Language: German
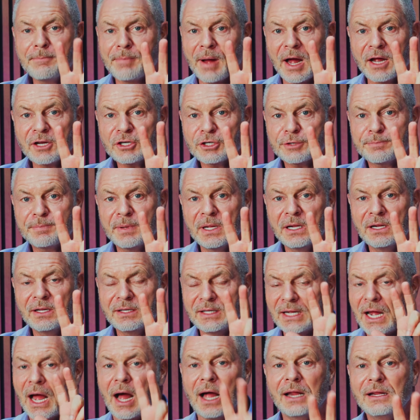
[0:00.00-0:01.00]
Beispiele,
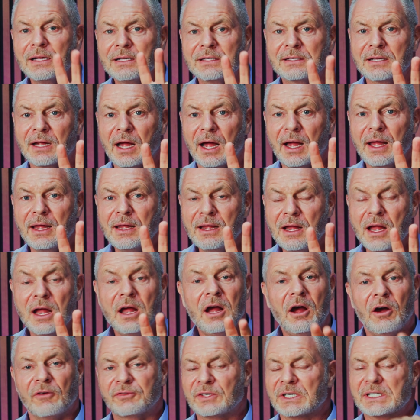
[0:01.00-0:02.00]
die alle drei
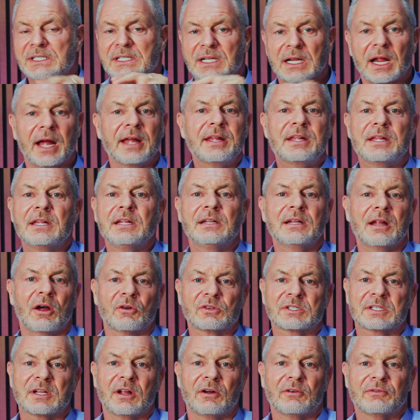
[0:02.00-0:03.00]
auf das Gleiche
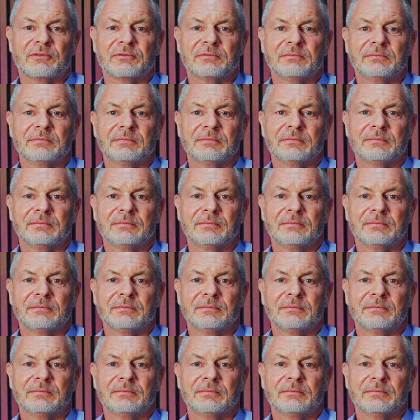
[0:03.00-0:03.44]
hinauslaufen.